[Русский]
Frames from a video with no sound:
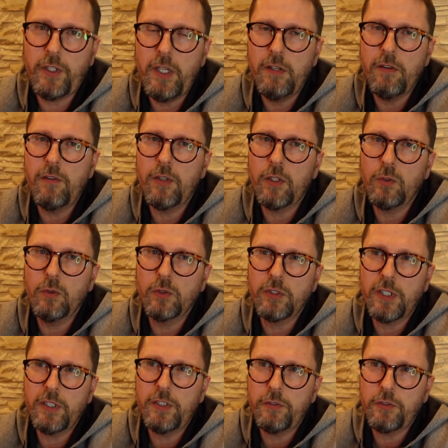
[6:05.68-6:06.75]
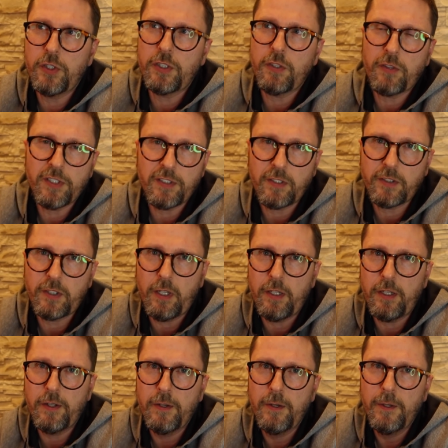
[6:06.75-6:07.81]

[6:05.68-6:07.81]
Киева вернулся, родившийся в Казахстане.